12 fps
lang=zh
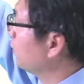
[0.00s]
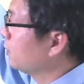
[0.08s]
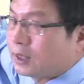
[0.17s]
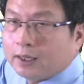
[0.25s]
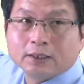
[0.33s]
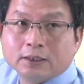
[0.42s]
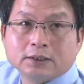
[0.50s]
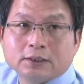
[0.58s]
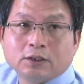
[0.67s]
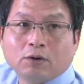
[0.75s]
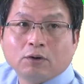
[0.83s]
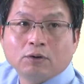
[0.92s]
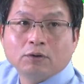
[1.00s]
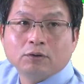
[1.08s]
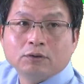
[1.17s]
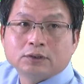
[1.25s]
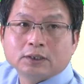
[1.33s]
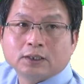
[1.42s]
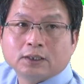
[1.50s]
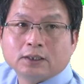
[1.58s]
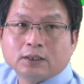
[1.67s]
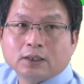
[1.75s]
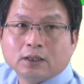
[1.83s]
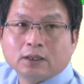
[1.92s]
刚刚已经有这
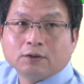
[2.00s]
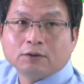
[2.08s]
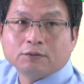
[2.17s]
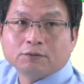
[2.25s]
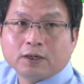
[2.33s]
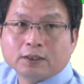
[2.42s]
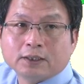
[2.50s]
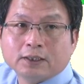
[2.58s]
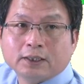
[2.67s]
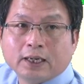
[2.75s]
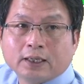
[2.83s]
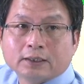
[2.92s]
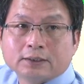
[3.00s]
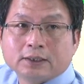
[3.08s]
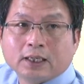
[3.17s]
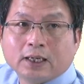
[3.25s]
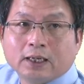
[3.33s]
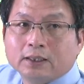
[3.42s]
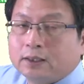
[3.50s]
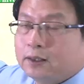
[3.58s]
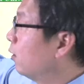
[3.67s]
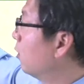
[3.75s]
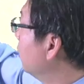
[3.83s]
个呃放两个下来了哈，